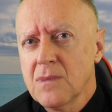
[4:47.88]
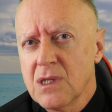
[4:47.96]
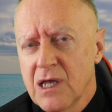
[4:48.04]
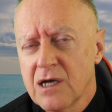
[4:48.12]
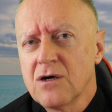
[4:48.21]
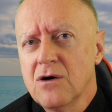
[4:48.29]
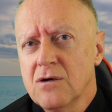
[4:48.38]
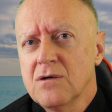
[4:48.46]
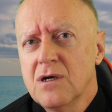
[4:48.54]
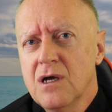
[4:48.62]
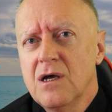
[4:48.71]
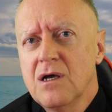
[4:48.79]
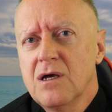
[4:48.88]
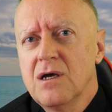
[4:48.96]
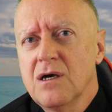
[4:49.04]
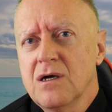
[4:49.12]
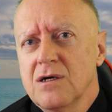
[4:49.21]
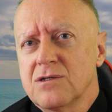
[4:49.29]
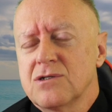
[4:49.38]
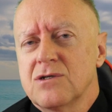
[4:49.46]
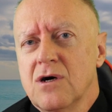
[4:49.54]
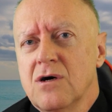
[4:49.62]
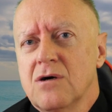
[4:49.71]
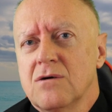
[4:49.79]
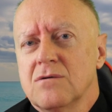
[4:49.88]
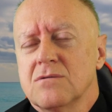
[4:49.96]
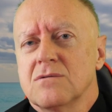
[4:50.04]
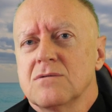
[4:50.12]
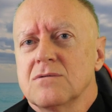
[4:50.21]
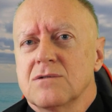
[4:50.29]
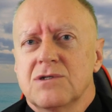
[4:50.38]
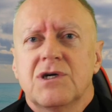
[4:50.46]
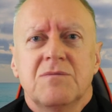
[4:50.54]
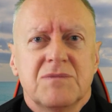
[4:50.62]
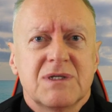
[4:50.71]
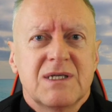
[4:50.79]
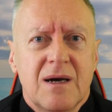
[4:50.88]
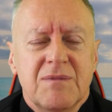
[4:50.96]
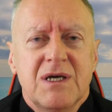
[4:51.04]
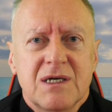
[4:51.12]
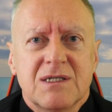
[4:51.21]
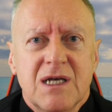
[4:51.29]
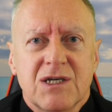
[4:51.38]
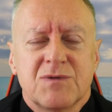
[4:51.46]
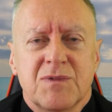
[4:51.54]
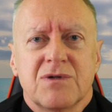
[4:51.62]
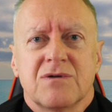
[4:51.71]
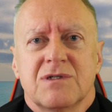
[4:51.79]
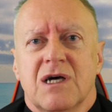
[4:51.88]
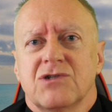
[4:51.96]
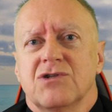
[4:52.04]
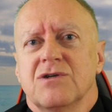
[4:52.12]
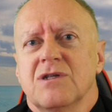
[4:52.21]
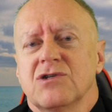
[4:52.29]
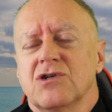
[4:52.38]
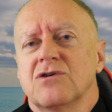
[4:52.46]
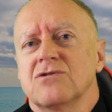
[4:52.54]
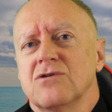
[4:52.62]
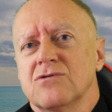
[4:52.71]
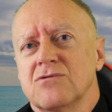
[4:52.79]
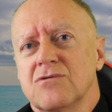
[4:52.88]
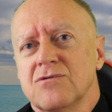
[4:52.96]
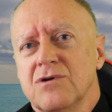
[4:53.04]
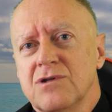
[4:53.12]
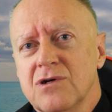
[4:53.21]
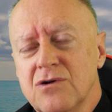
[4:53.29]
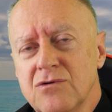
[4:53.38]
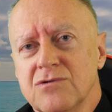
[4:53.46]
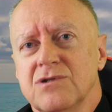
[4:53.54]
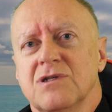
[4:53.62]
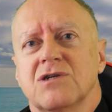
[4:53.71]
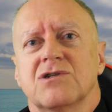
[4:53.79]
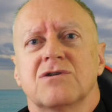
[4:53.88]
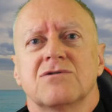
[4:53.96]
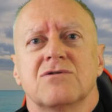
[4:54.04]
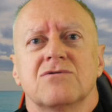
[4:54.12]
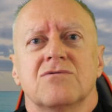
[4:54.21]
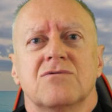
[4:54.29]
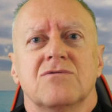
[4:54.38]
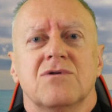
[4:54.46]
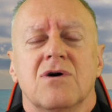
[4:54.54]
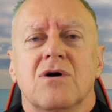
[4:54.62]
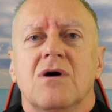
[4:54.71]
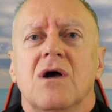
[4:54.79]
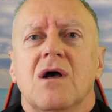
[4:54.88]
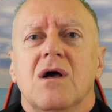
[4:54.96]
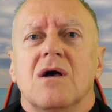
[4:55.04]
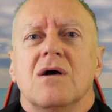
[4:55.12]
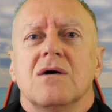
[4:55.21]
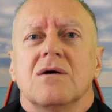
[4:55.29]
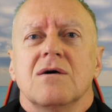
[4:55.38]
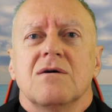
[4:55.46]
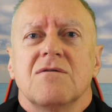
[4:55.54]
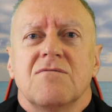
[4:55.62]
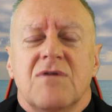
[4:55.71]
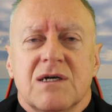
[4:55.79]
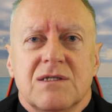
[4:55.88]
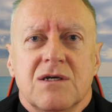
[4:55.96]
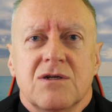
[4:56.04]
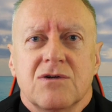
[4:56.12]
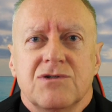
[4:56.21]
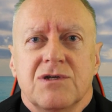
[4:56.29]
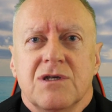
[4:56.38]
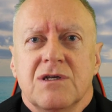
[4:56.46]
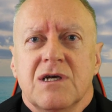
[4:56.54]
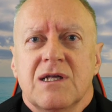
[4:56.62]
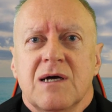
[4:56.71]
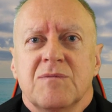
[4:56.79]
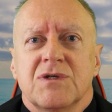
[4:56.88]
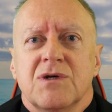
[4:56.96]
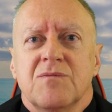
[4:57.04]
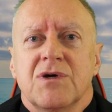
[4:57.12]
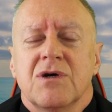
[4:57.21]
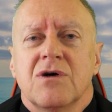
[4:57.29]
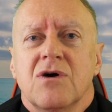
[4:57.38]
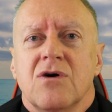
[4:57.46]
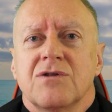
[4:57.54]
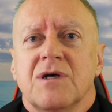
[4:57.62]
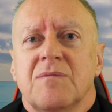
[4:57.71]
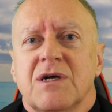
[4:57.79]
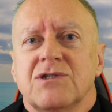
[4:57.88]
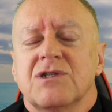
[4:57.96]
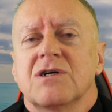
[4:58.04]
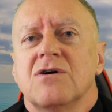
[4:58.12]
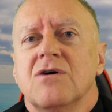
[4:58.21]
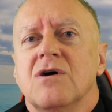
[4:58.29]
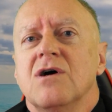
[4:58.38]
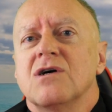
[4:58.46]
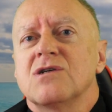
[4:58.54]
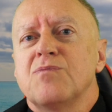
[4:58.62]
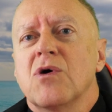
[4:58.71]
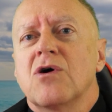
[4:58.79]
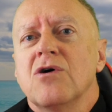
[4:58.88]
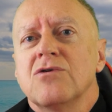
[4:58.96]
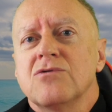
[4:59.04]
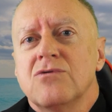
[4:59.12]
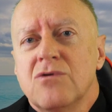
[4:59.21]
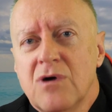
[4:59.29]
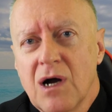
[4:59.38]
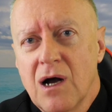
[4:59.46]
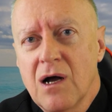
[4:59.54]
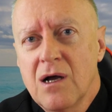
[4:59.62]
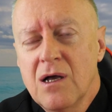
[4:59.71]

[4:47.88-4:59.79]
tego, e, co kim sami jesteśmy, to znaczy naszego stosunku do innych ludzi, naszego stosunku do y, własnej rodziny. Nie dajmy sobie odebrać tego spokoju ducha,